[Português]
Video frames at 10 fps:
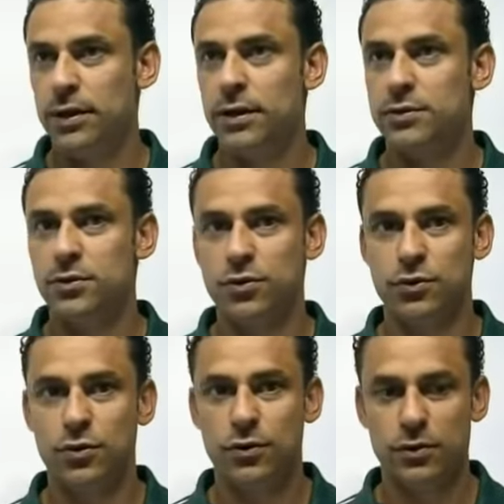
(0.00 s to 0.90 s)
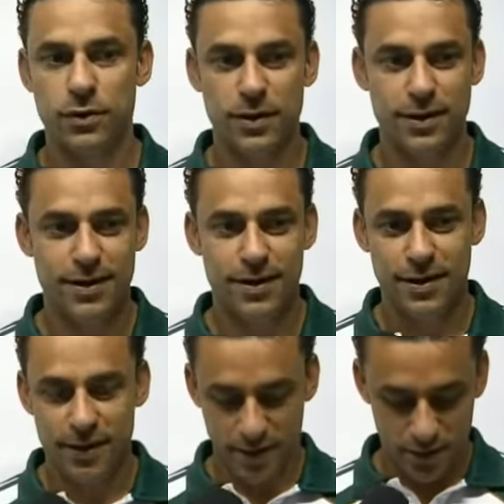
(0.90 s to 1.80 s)
Antes do jogo.
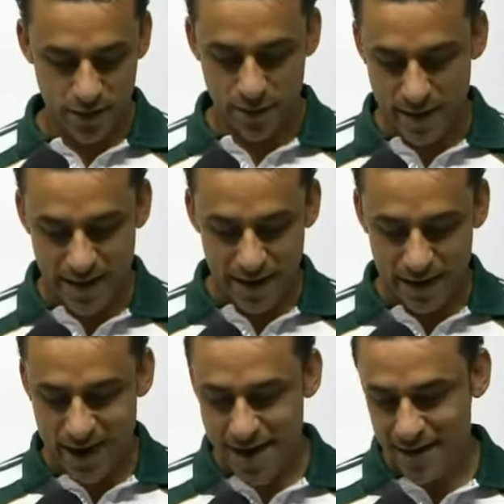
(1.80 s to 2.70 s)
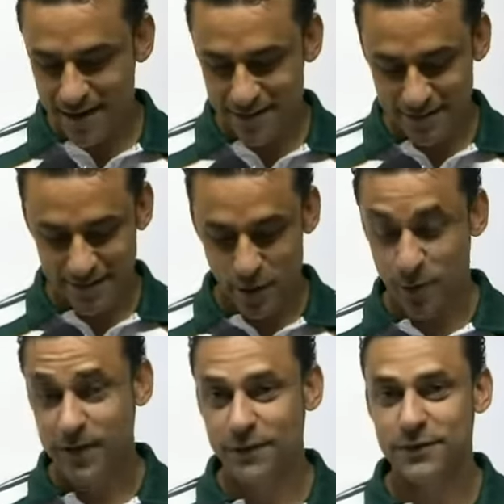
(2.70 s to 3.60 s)
E tinha a Maria Clara, que é
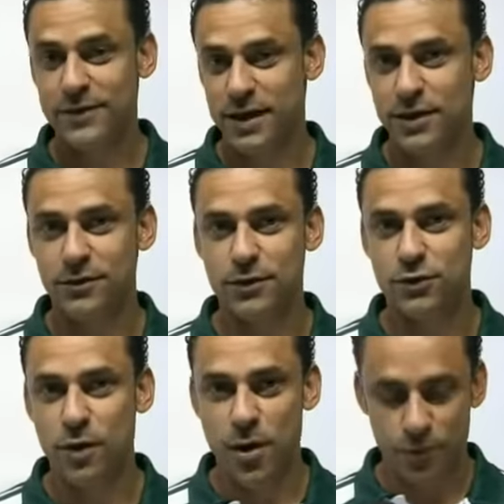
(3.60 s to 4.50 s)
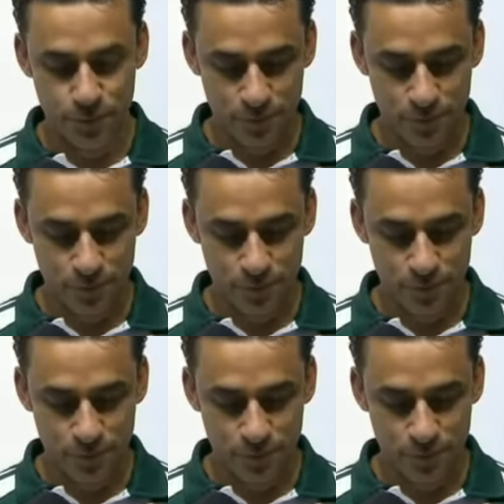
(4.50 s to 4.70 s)
uma deficiente visual.